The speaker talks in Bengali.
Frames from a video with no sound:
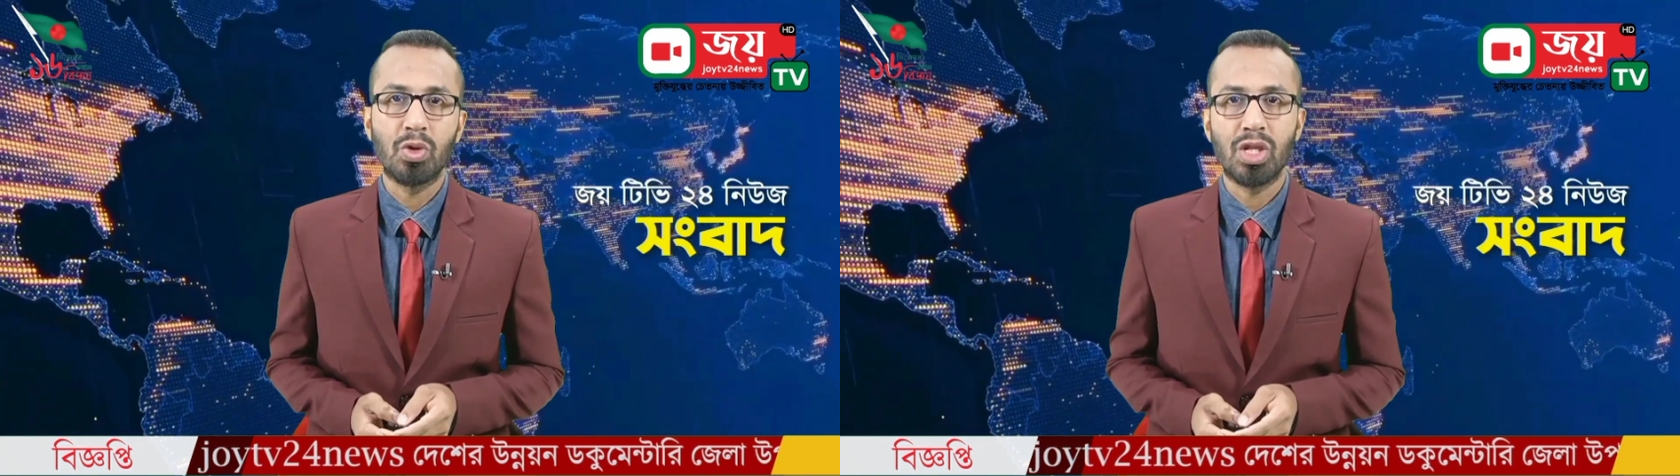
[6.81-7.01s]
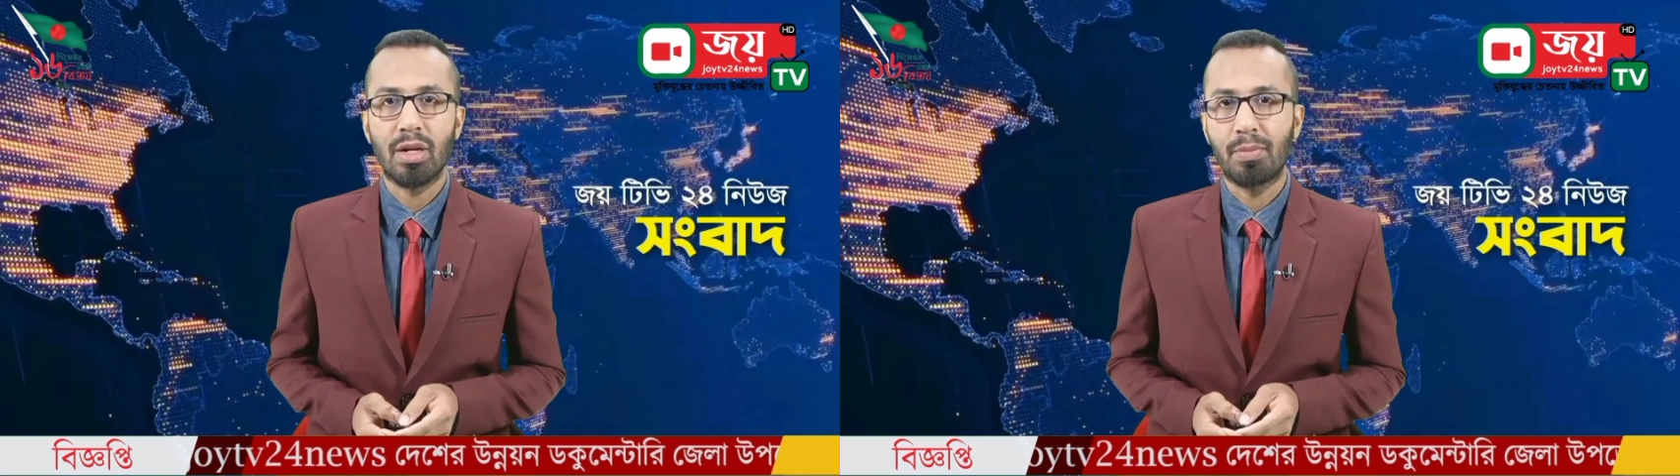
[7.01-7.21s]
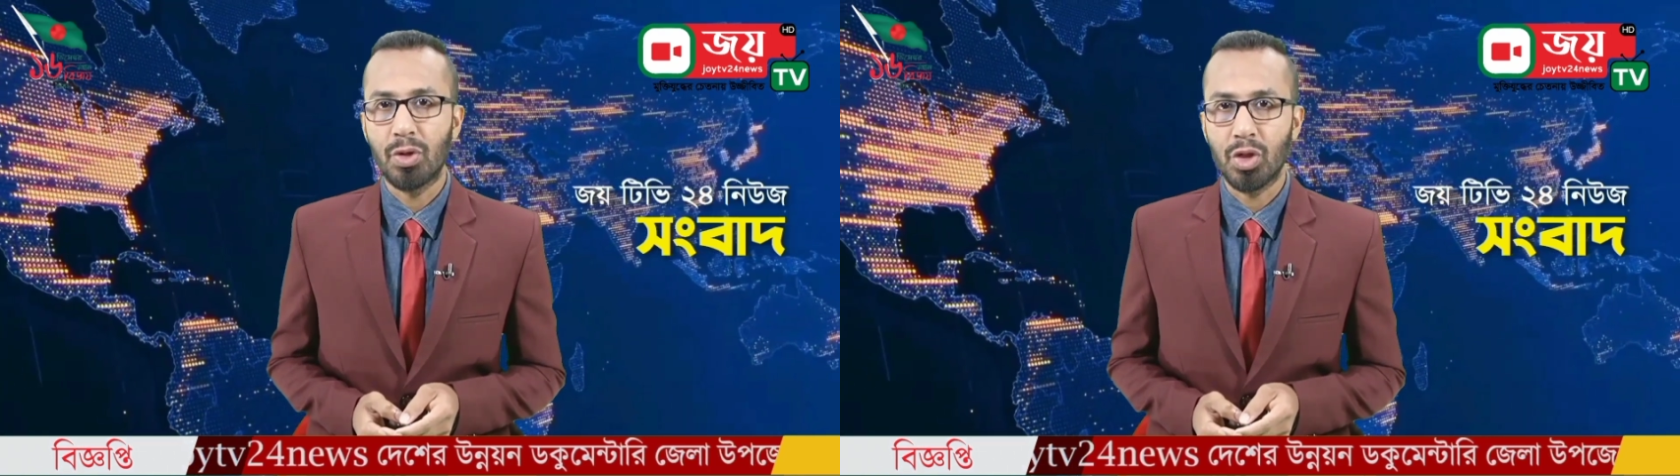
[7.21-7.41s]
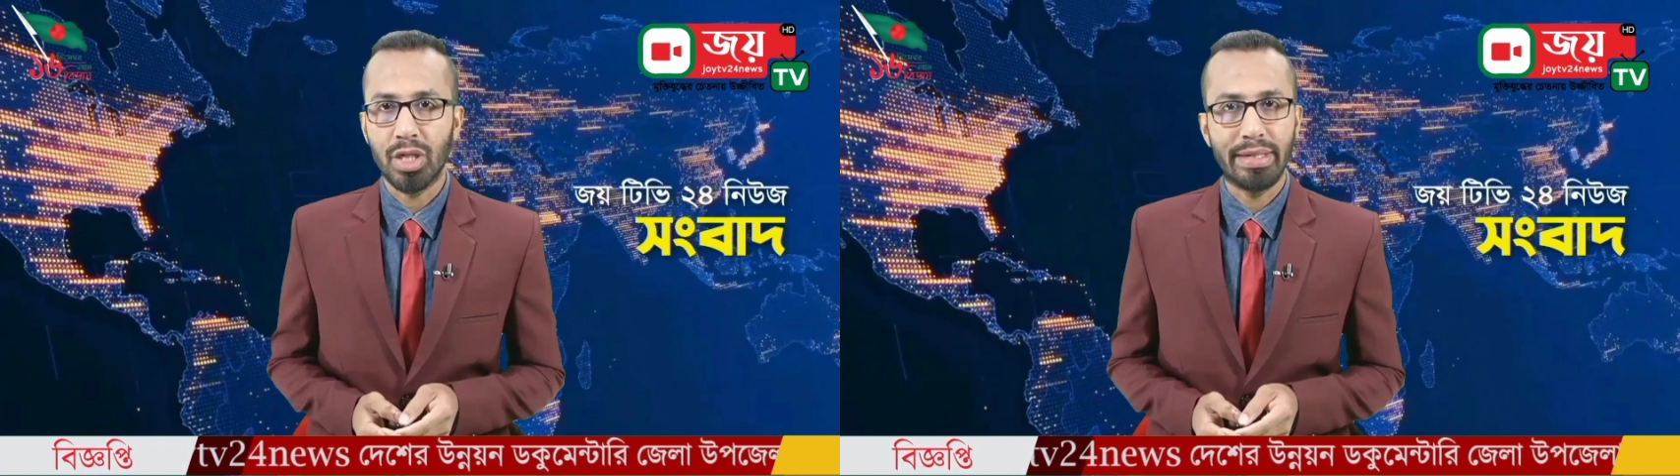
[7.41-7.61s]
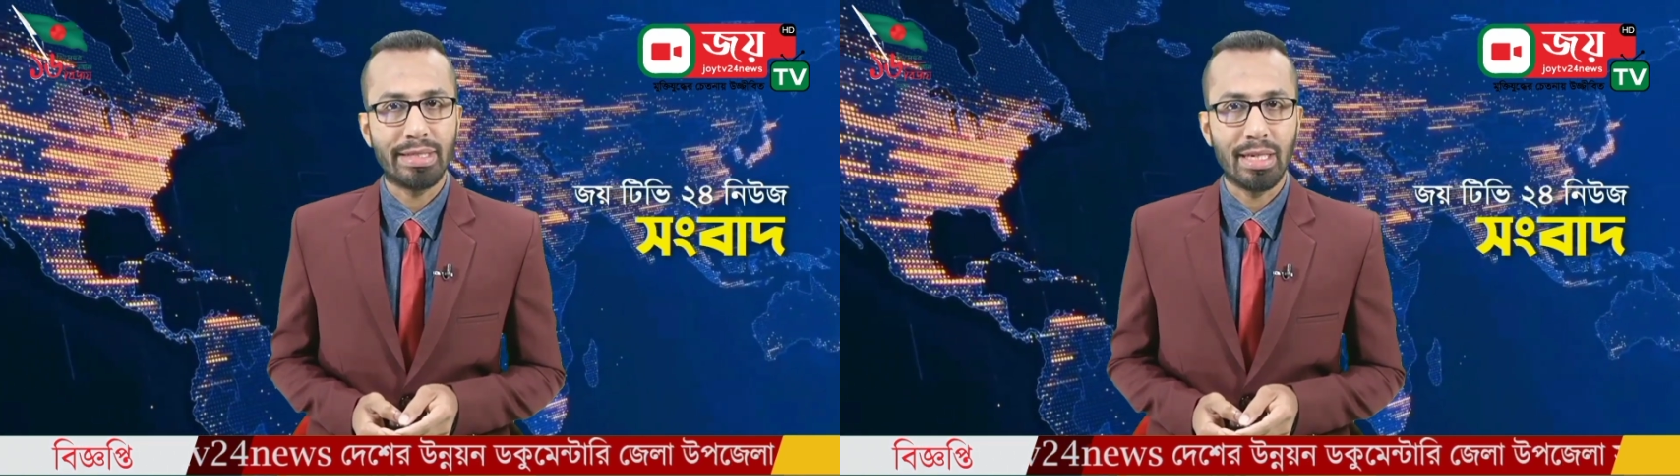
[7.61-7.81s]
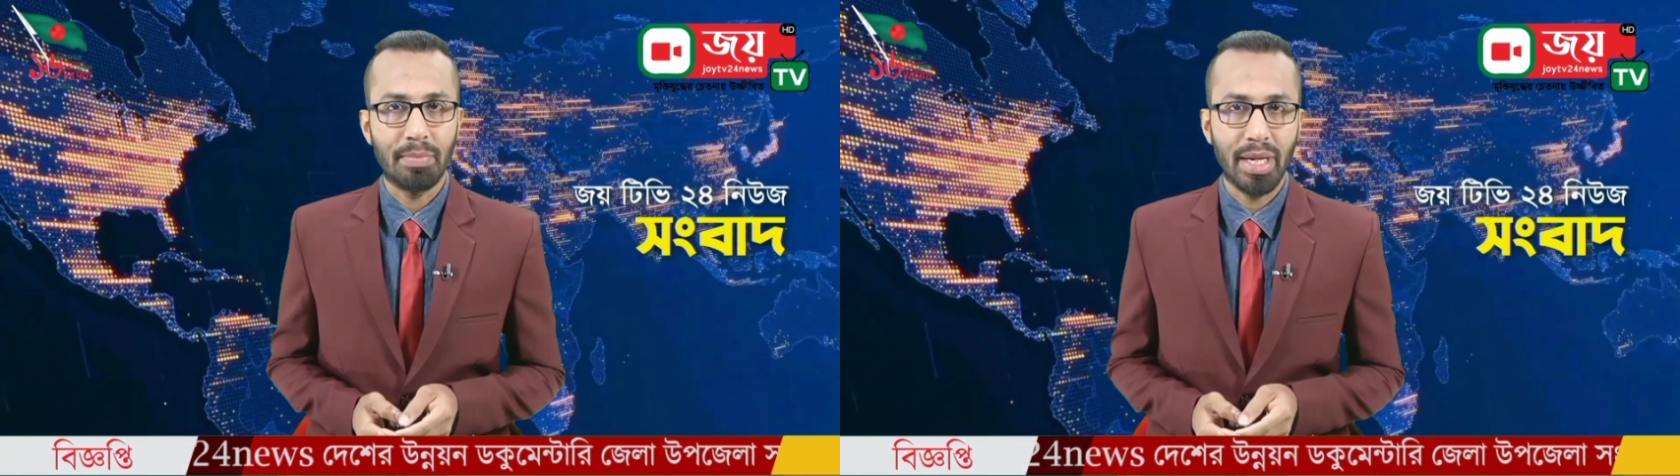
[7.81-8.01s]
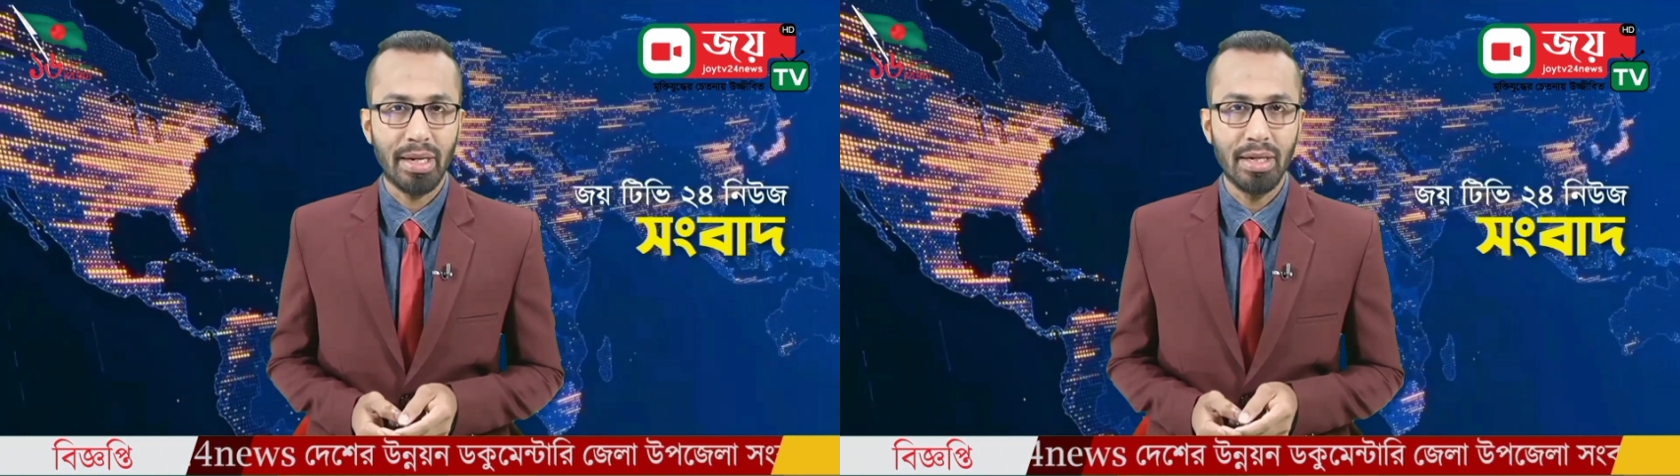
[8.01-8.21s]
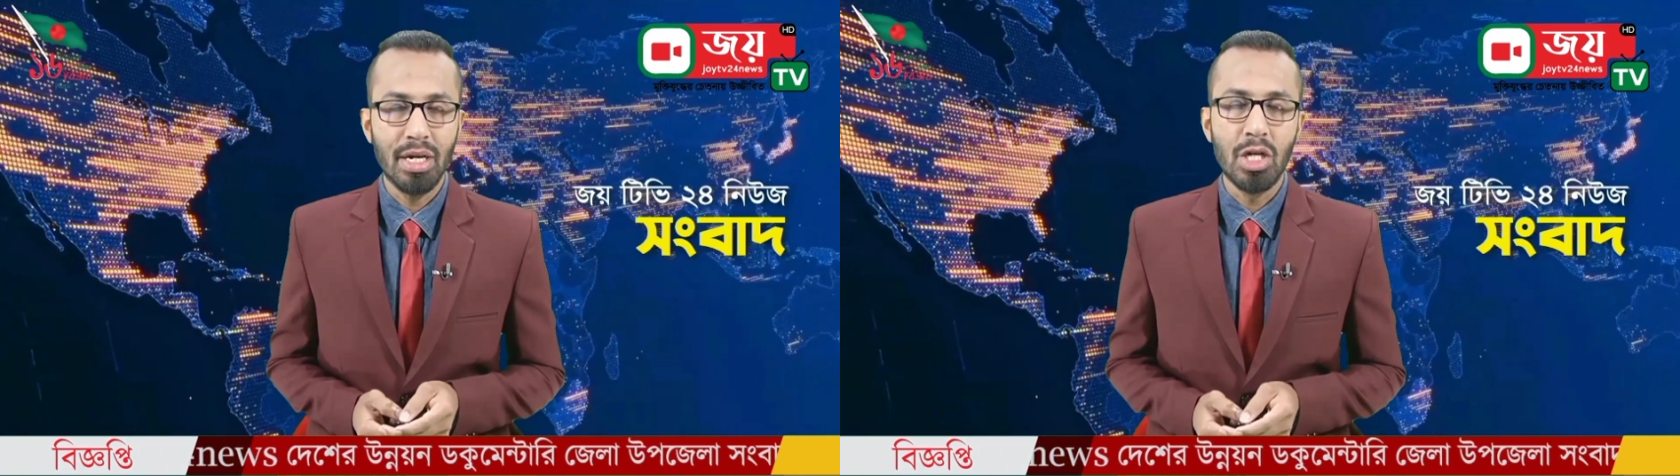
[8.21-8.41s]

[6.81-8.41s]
উপজেলা পরিষদের চেয়ারম্যান